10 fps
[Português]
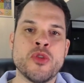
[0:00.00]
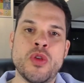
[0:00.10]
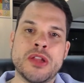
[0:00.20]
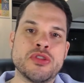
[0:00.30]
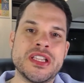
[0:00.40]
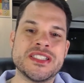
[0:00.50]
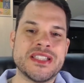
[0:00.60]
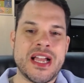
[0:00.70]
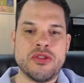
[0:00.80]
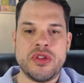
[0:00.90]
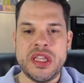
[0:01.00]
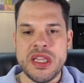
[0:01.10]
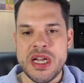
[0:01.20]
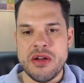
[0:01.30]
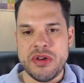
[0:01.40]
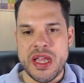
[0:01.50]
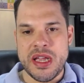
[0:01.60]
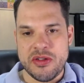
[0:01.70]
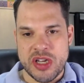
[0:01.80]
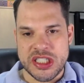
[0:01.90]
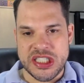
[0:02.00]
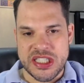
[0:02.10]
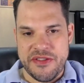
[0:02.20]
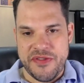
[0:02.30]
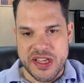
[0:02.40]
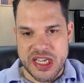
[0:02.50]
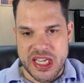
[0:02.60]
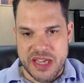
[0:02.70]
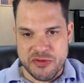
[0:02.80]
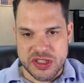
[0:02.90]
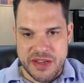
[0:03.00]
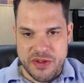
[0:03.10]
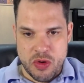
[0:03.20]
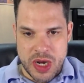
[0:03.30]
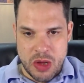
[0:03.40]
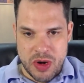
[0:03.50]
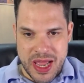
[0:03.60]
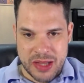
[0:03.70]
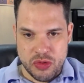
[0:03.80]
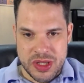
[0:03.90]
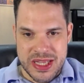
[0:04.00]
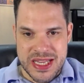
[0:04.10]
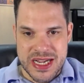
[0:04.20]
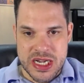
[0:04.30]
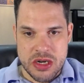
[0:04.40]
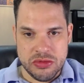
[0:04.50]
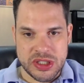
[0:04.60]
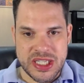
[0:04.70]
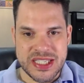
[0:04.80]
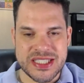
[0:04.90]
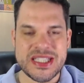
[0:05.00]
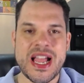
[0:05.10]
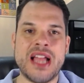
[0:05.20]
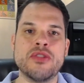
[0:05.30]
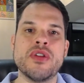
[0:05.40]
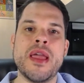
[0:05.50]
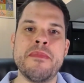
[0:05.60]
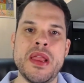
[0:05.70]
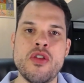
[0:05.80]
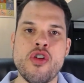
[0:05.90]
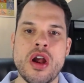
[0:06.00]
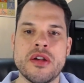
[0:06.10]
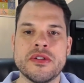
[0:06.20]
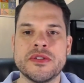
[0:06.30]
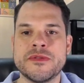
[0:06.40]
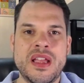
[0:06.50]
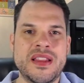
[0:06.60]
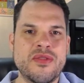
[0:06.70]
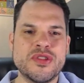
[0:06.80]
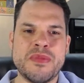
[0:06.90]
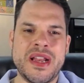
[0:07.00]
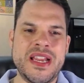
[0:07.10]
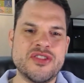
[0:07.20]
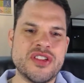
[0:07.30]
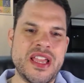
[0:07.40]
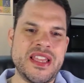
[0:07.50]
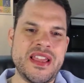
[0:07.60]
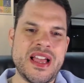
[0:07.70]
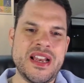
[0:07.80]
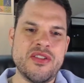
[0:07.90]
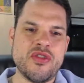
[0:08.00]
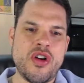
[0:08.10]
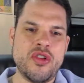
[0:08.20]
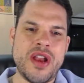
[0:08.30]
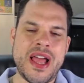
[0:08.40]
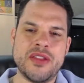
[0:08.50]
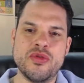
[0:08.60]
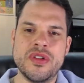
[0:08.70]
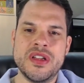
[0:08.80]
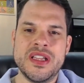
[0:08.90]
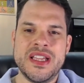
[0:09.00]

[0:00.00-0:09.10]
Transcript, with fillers: o lado testado. E não, né? O que a gente defende aqui é que você deve rolar o lado não testado, é melhor. Então, os manejos aí que, ah, não, rola o lado